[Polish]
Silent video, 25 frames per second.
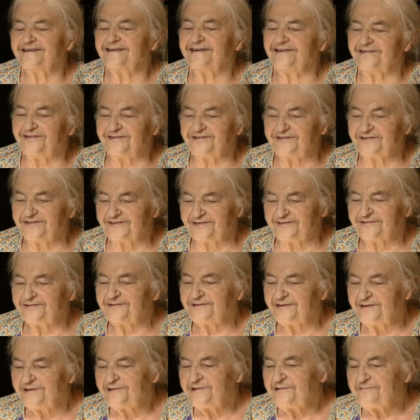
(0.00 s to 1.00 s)
od
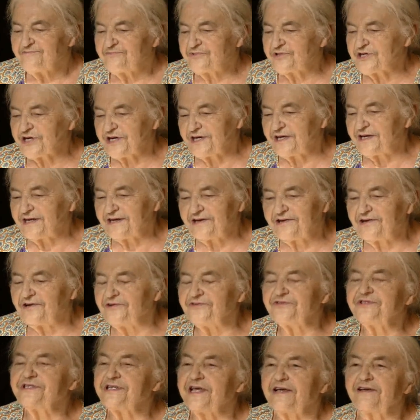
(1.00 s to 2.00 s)
przykrych
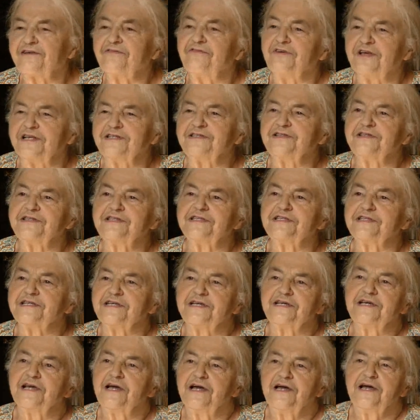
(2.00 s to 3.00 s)

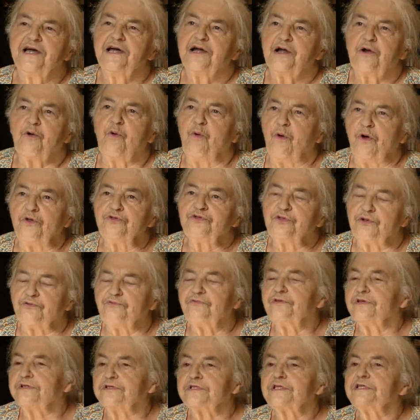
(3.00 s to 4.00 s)
konsekwencji głodu.
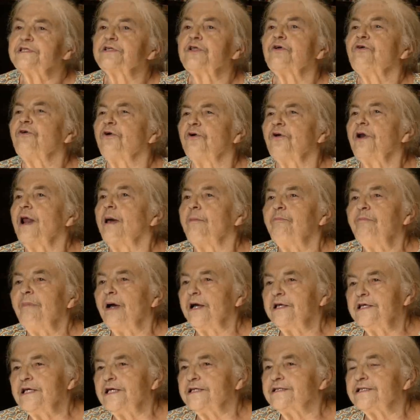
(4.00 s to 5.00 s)
Więc to Ola
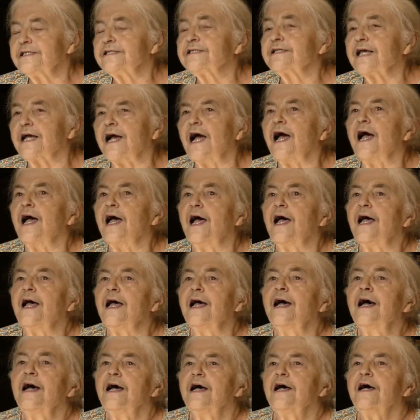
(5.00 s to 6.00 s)
Majewska.
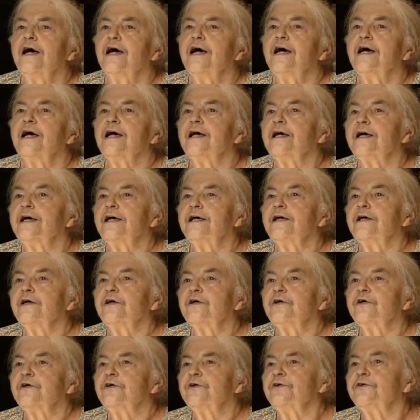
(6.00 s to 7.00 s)

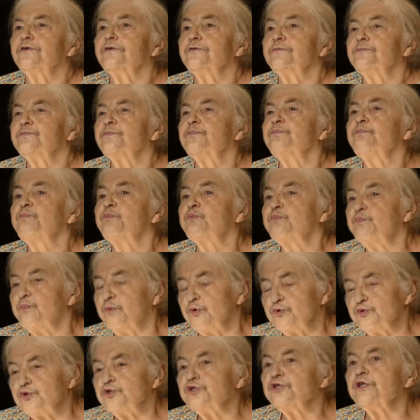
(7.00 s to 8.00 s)
Y, y,
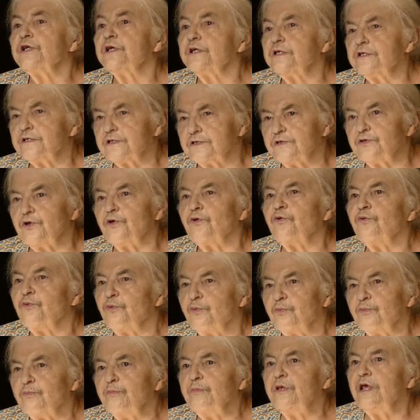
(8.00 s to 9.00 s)
później z
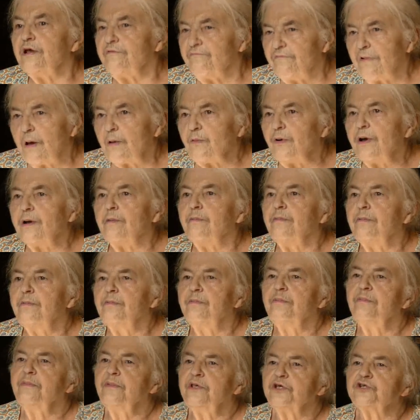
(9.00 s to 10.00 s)
nią
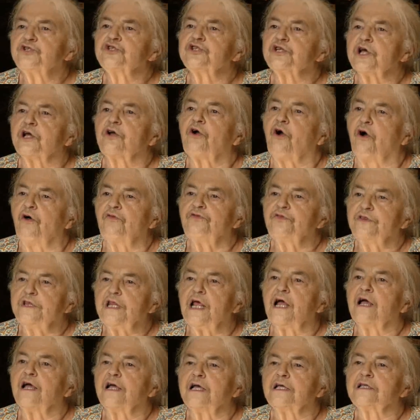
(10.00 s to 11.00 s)
miewałam jeszcze
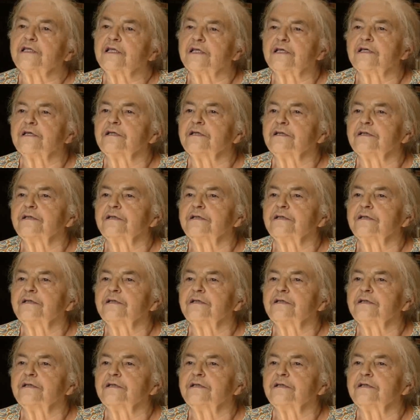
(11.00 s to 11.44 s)
kontakt